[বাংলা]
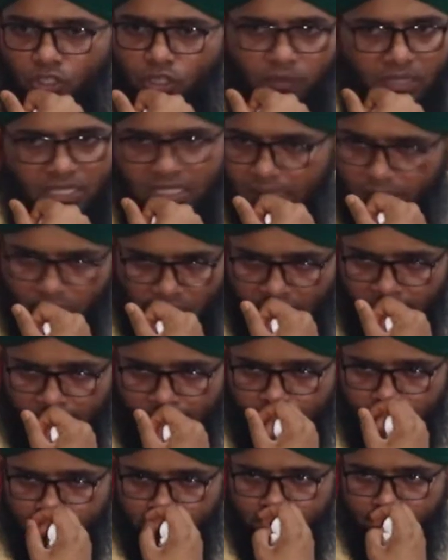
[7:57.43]
সবাই যাব না
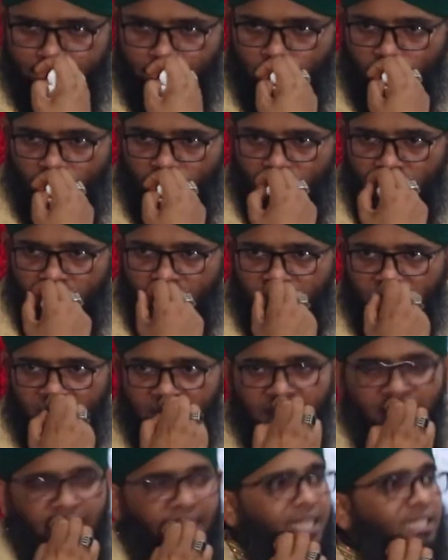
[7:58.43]

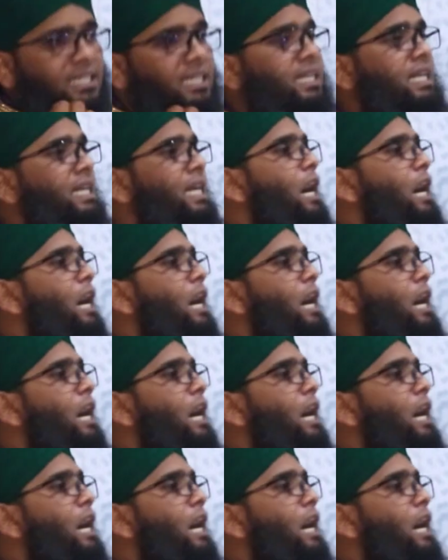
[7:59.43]
এটা কি